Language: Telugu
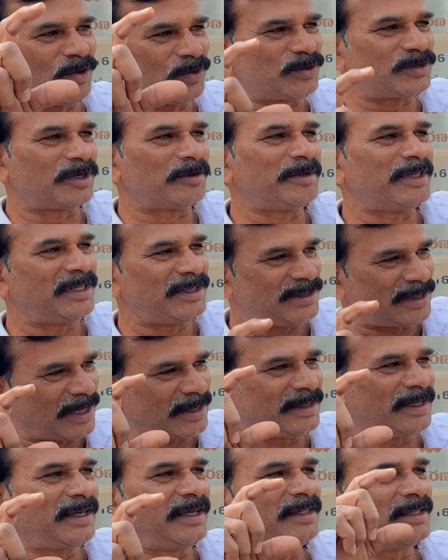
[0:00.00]
అవసరం ఇది
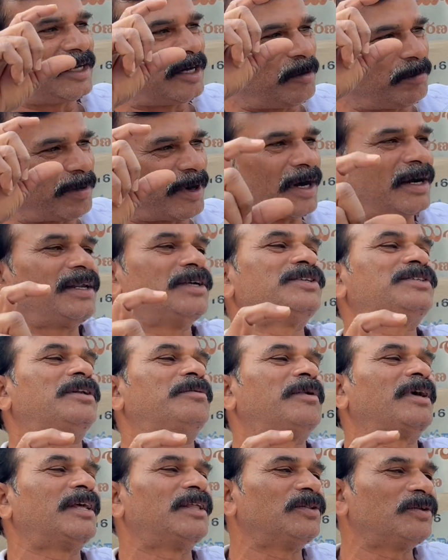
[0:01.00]
జాతీయ గీతంగా ప్రకటించడం
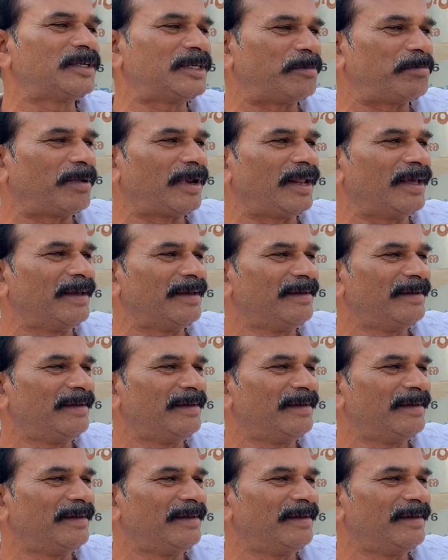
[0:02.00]
మనం ఎందుకు చెప్పలే